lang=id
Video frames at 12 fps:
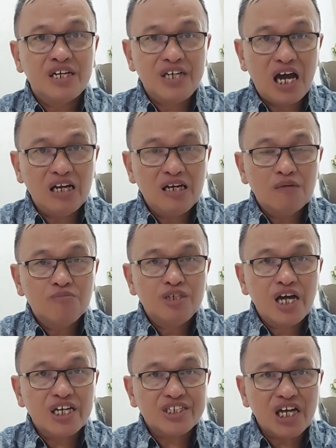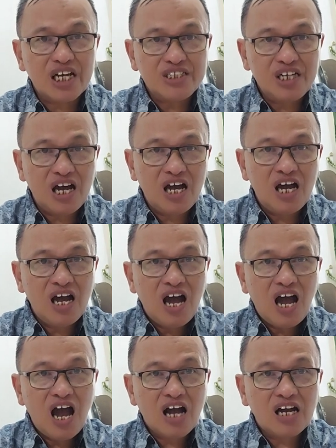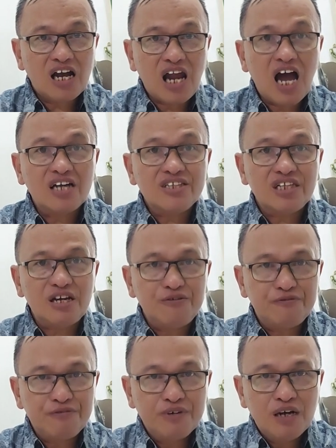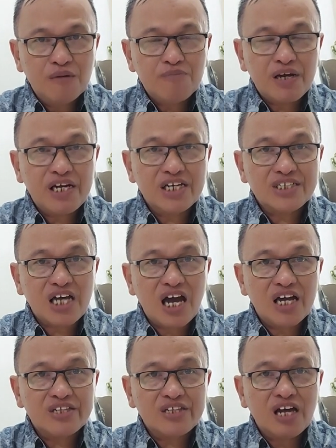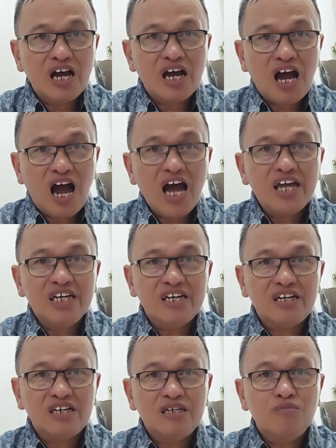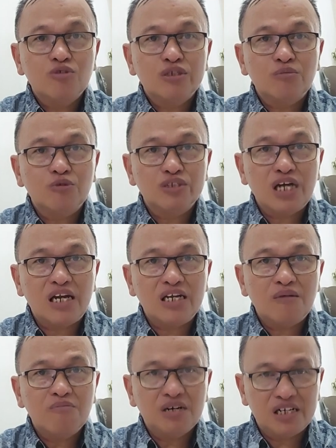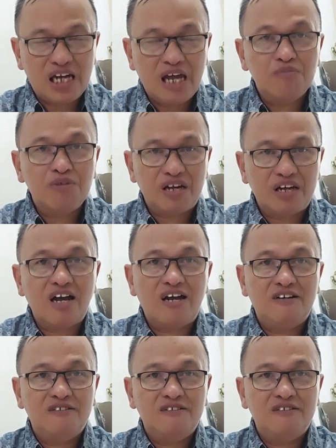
dan biasanya akan aktif pada saat air di musim hujan mengenai mereka.